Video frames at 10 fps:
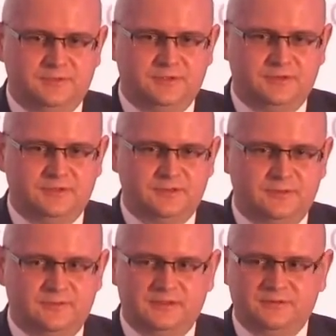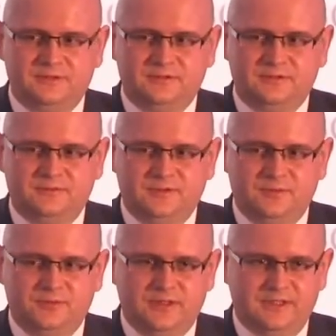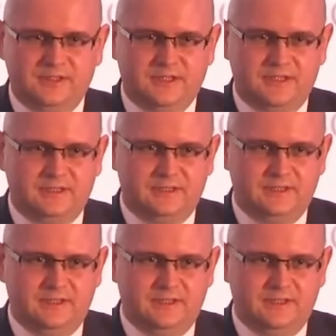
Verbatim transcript: przy konstruowaniu tego nowego podejścia,